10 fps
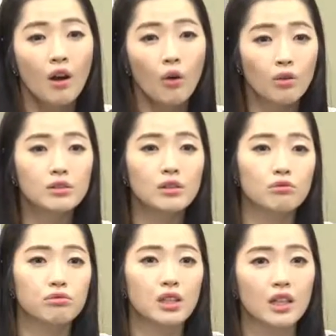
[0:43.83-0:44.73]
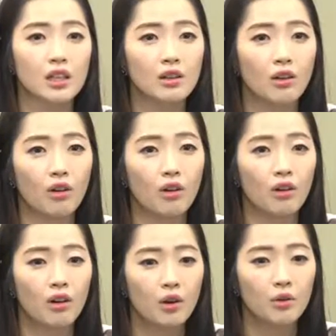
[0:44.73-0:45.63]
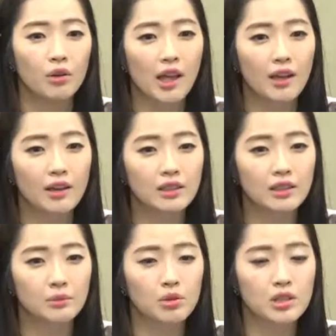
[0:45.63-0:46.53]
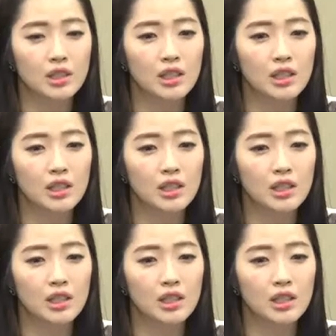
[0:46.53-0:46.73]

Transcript: 어, 근데 우리 이거 그 뭐지?